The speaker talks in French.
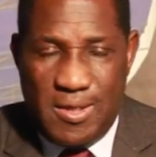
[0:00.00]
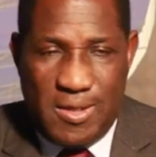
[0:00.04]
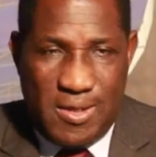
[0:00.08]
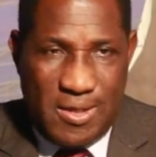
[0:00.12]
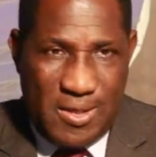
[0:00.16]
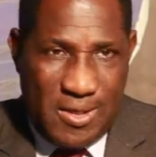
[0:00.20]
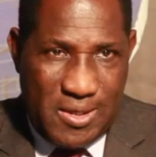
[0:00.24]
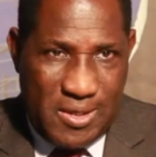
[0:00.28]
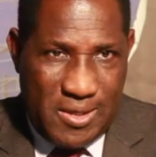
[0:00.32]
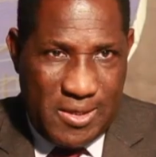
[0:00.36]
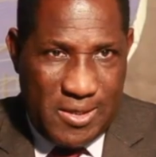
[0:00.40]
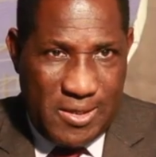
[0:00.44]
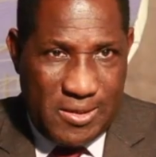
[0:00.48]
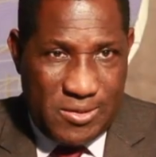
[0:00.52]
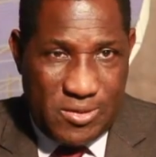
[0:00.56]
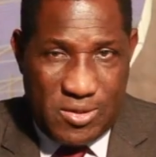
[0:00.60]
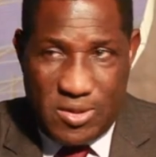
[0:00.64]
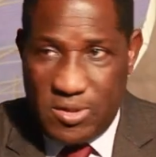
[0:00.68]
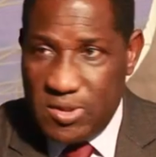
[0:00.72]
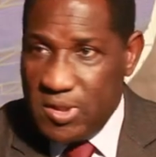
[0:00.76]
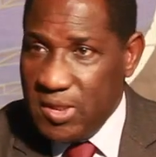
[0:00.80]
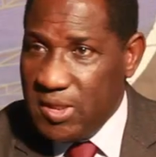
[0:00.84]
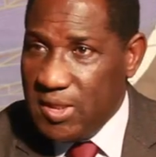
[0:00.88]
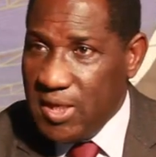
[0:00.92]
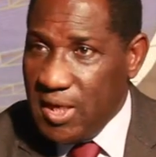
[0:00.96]
Et
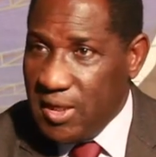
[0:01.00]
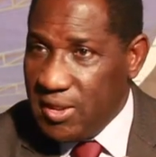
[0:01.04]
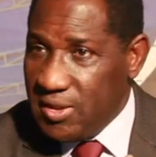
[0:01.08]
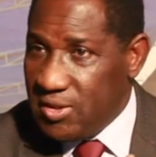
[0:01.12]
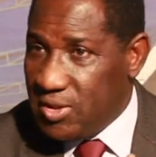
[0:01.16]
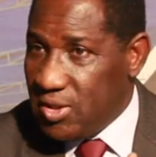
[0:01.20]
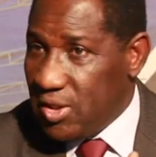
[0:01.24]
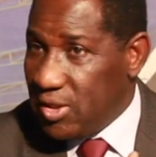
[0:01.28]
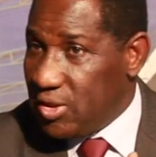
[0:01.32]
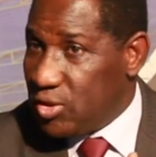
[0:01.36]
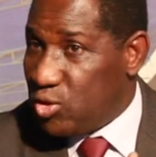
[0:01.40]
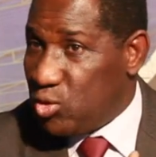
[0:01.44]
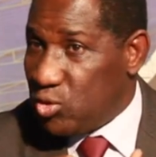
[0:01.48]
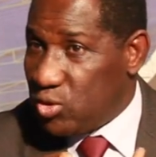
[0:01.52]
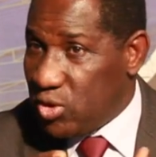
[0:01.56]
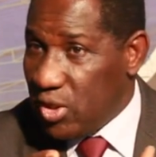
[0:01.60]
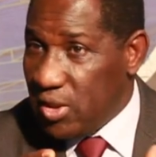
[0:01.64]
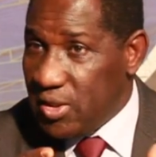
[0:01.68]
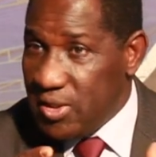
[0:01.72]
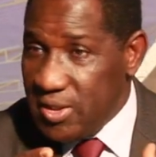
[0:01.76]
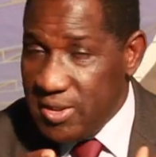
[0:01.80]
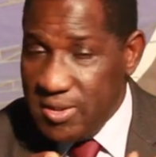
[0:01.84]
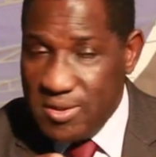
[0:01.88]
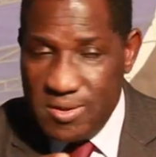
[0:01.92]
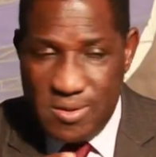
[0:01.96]
c'était dans les années
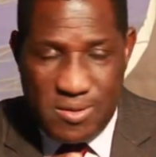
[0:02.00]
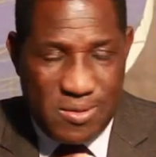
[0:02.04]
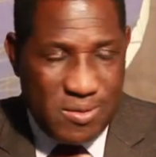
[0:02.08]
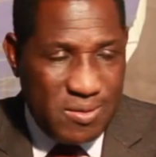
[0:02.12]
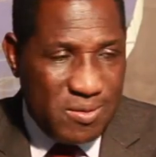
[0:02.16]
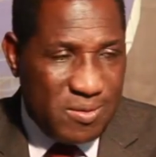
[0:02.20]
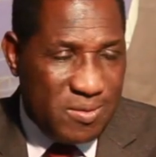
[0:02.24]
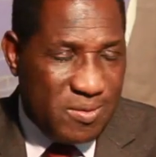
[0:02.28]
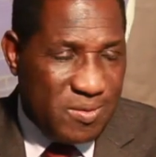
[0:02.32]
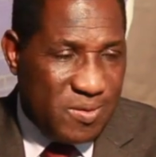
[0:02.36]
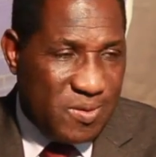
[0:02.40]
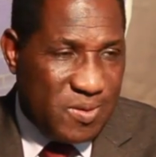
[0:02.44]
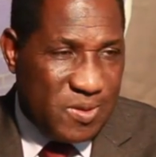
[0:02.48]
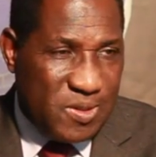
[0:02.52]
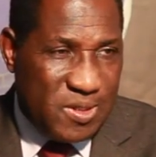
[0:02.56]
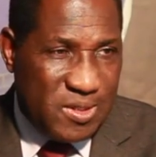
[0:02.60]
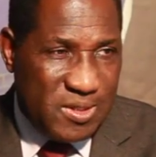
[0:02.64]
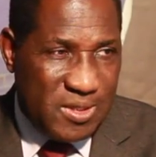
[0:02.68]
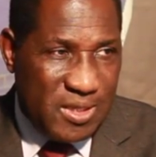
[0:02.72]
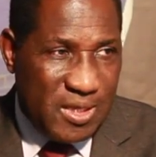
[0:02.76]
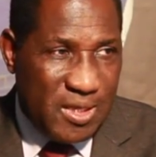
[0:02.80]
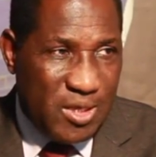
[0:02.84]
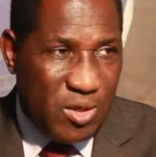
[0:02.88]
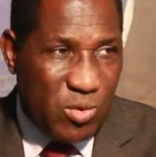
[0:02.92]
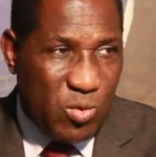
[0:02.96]
70,
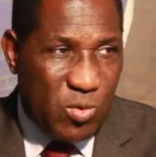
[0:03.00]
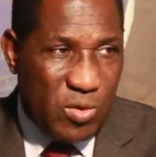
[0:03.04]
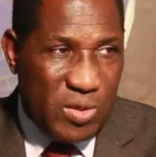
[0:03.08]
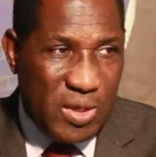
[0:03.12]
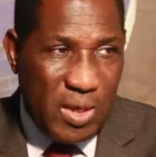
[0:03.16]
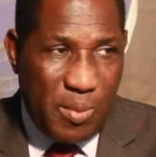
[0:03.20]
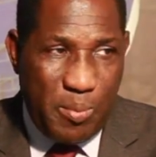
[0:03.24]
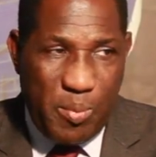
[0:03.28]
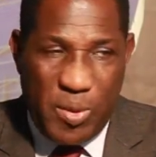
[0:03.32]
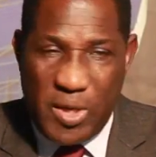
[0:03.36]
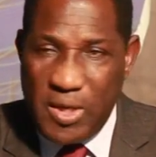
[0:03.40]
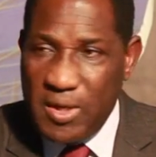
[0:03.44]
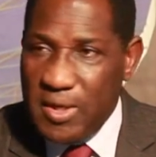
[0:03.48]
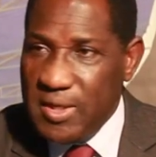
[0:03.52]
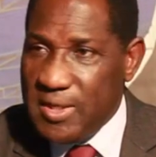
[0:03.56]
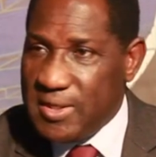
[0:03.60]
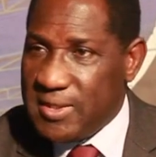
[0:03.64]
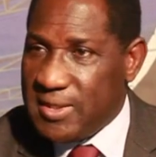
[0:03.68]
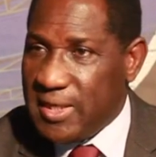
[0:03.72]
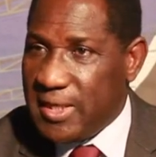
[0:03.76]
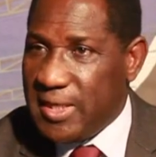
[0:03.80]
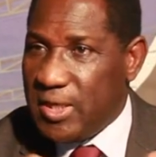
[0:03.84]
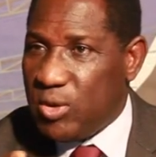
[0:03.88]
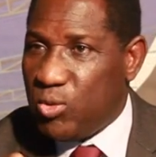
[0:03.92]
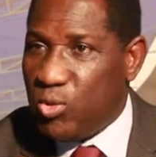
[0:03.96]
ces années qu'on appelle
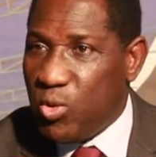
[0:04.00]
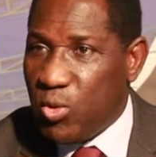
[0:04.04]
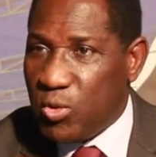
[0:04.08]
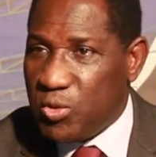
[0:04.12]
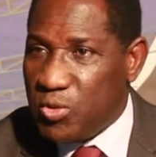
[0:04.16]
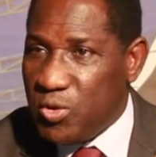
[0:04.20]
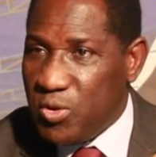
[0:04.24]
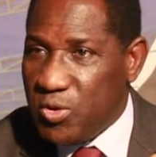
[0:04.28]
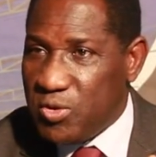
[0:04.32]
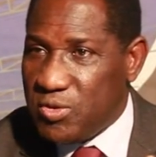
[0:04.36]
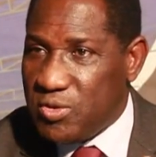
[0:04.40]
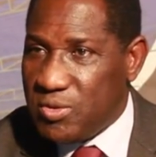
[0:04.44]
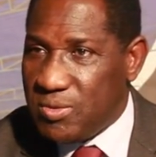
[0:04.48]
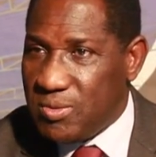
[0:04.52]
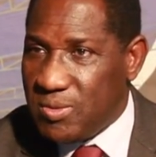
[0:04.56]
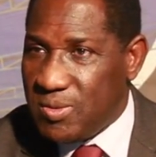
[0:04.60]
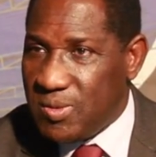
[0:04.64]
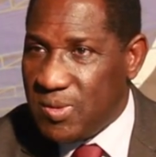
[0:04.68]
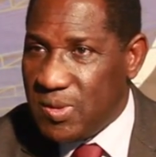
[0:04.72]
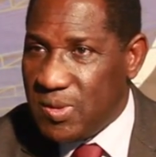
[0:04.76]
les années glorieuses.